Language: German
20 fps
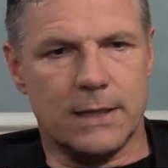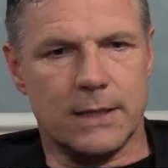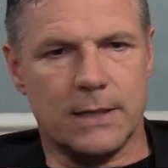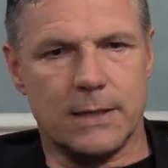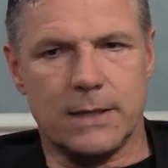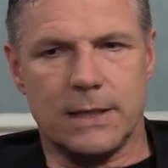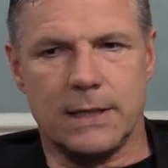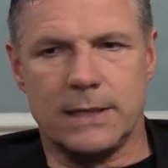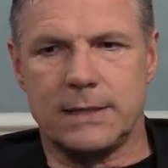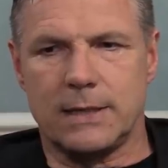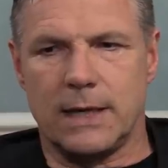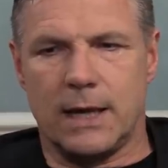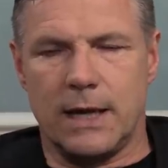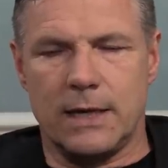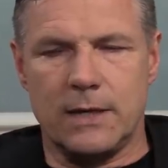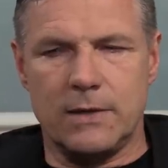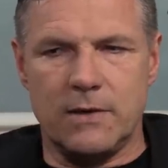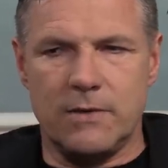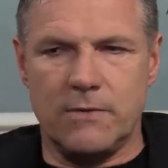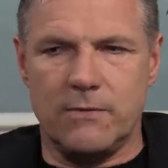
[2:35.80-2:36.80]
äh, ich
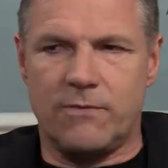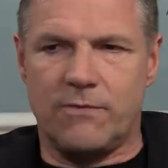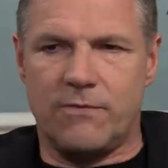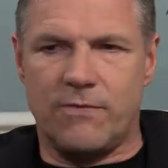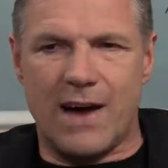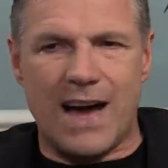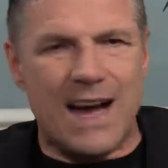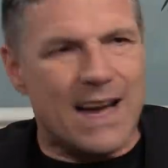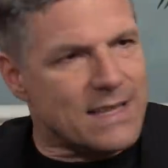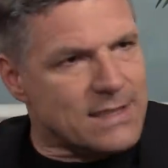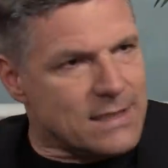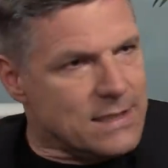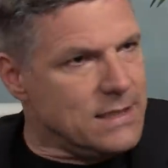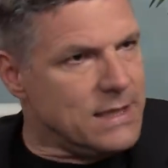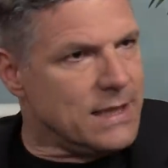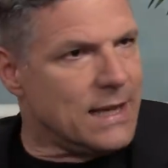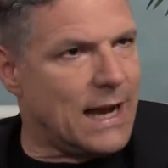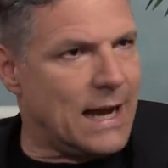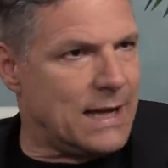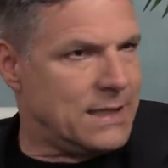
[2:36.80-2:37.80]
einen
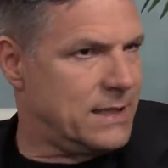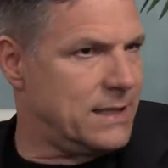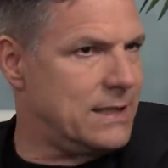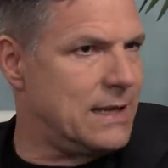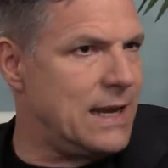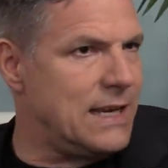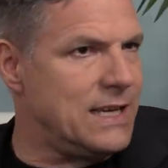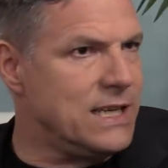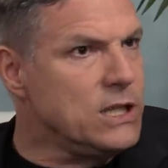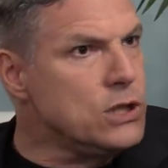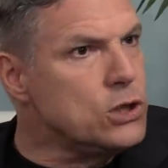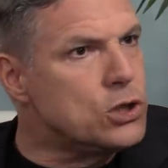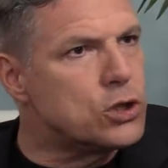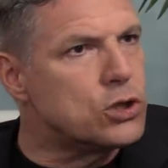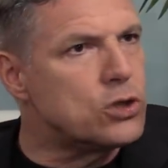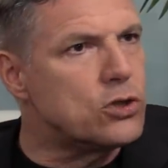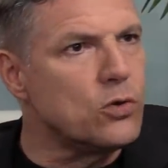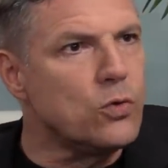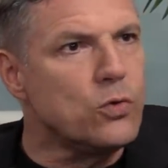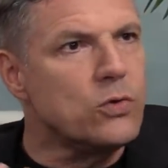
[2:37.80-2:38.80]
wahnsinnigen
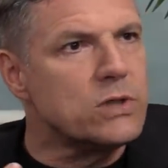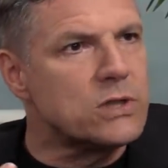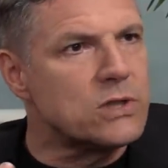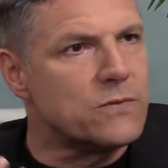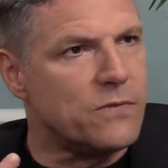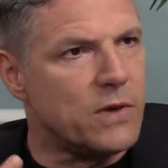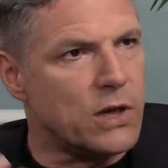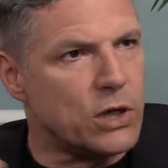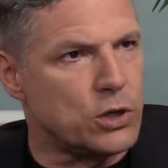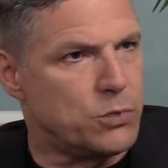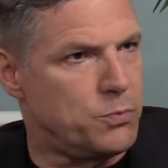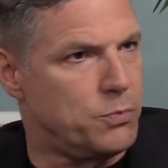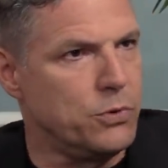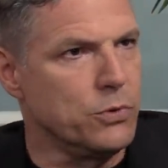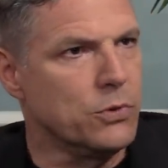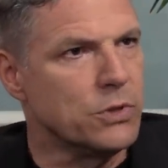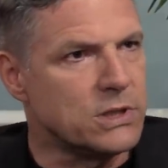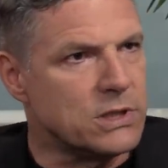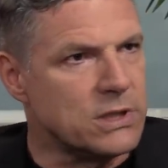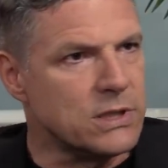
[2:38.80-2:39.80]
Adrenalinstoß
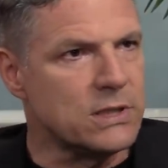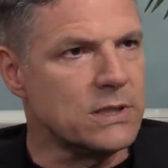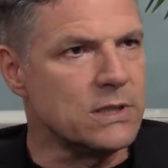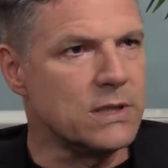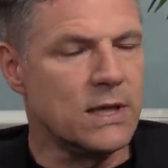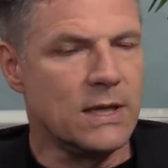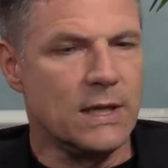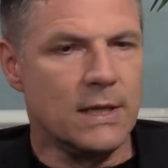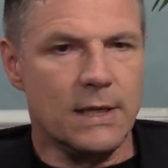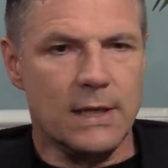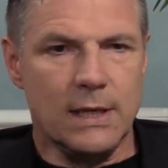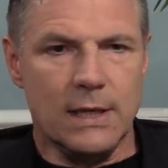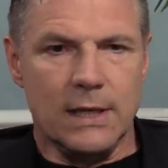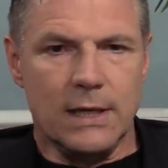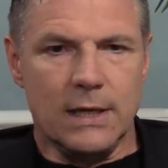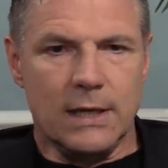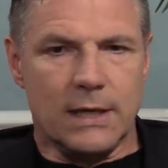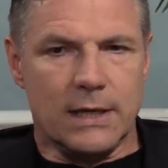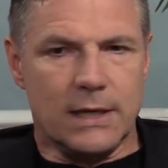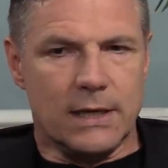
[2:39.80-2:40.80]
verspürte.
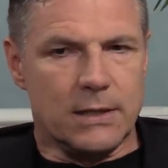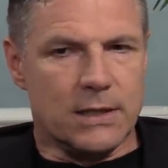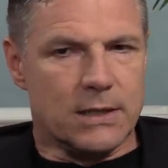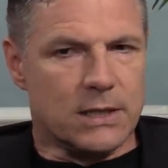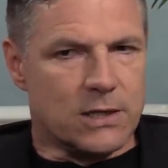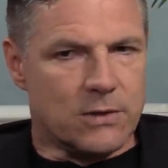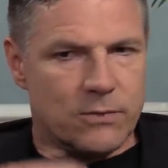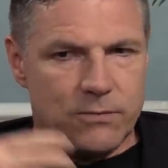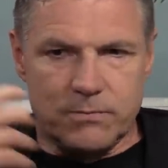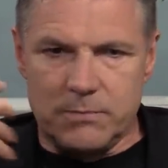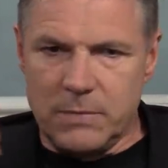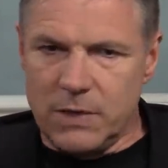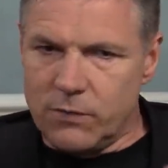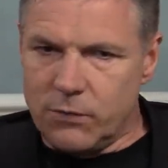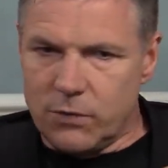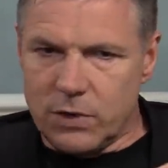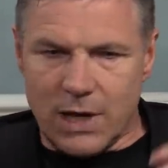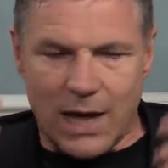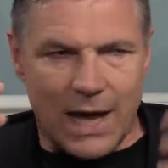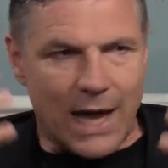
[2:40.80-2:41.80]
Ich,
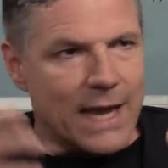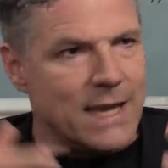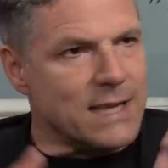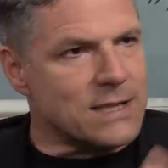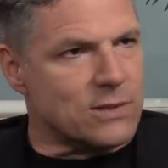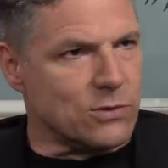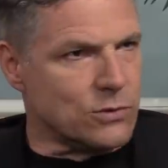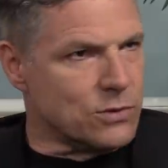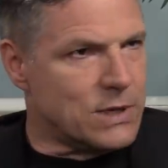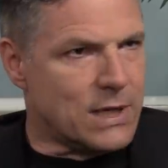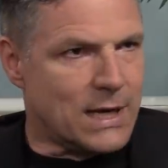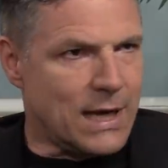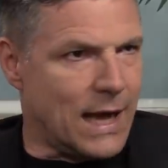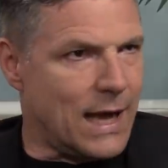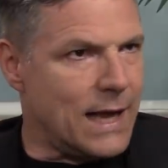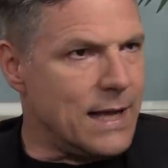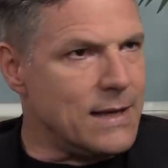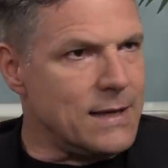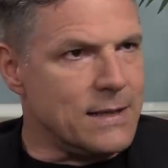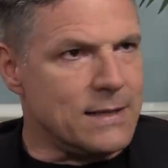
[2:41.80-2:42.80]
mir wurde heiß und
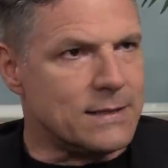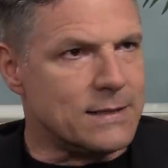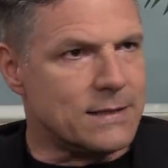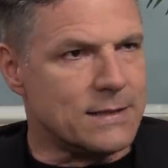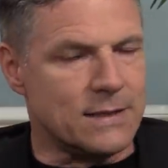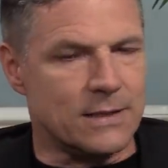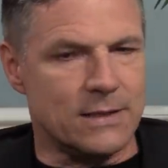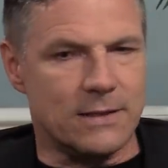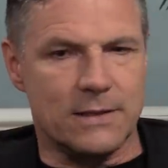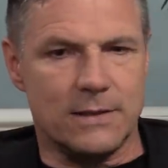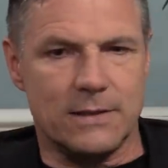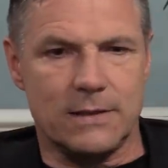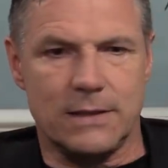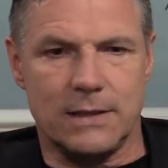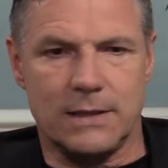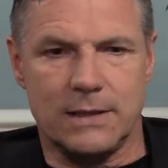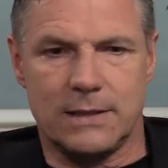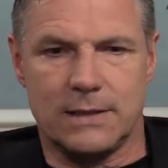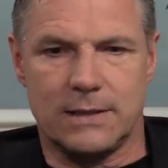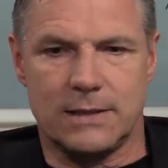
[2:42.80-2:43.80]
kalt. Äh,
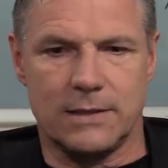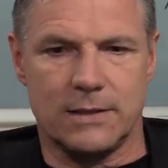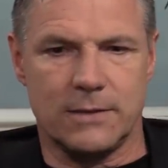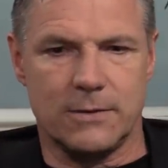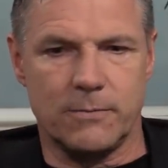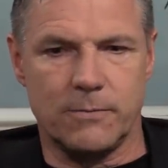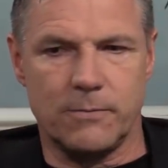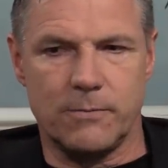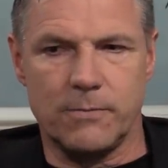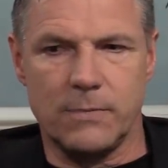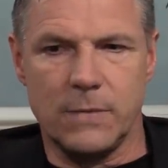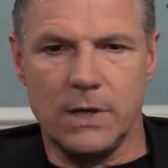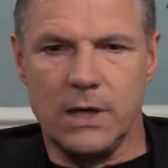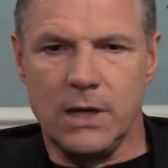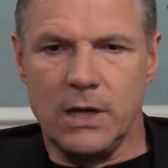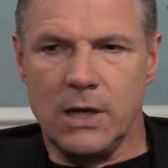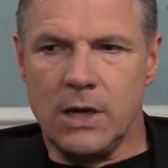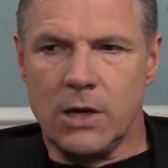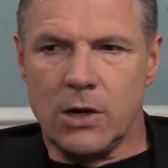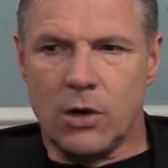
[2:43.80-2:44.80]
ich ähm,
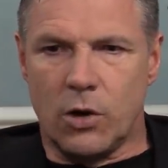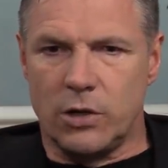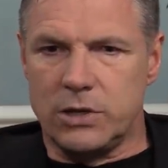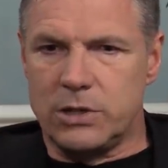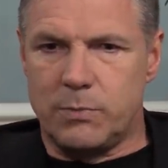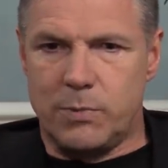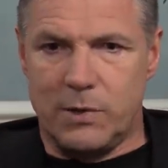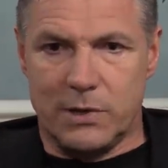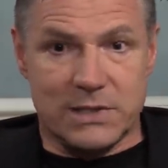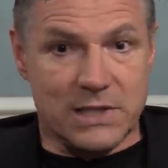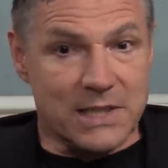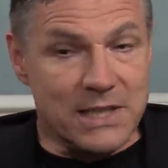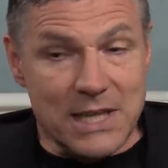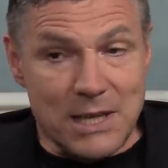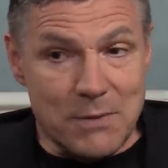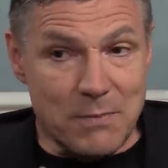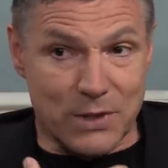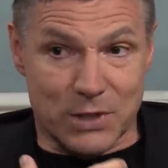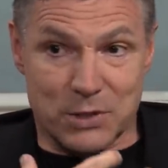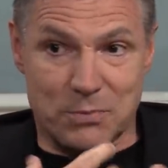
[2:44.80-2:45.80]
konnte plötzlich
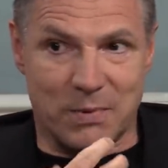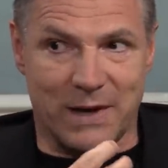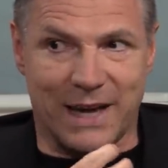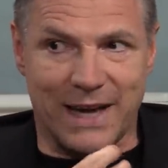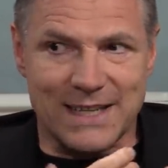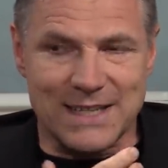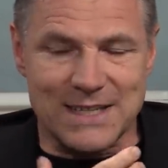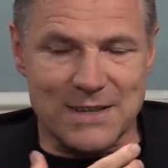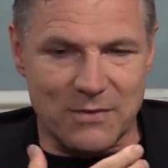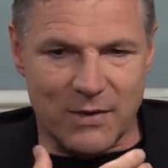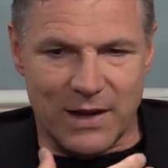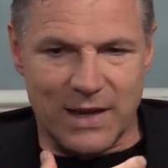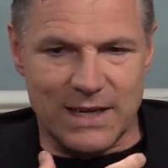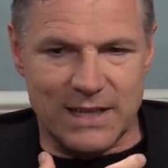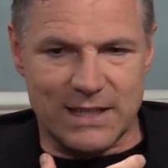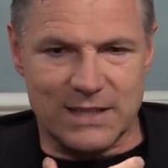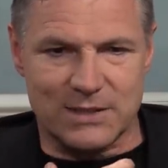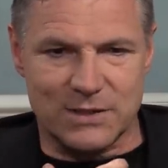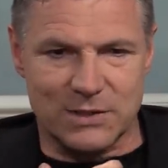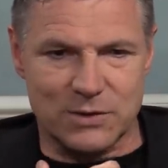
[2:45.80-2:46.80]
nicht mehr sprechen, weil
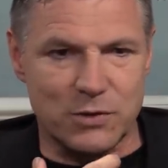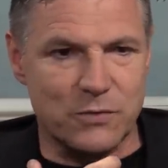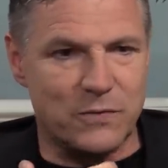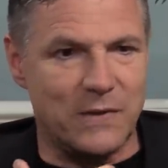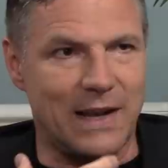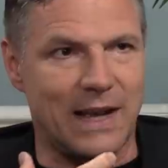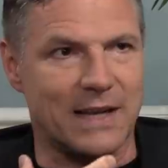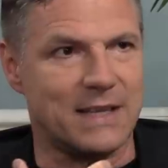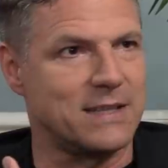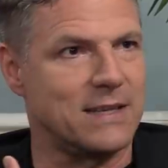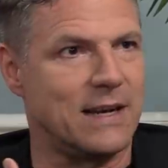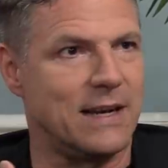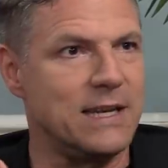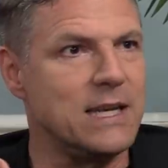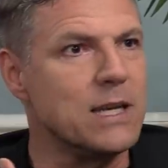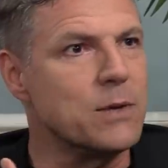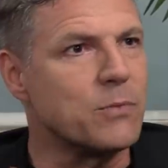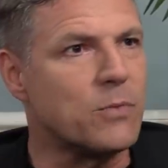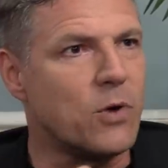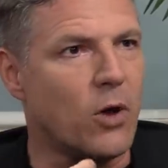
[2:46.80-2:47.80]
ich so viel
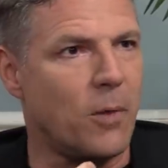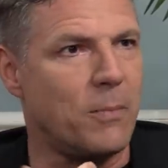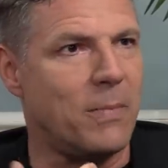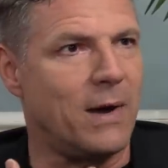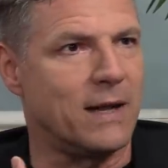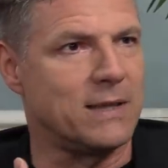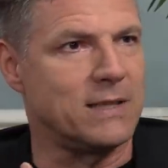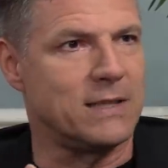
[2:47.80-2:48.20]
Adrenalin im Körper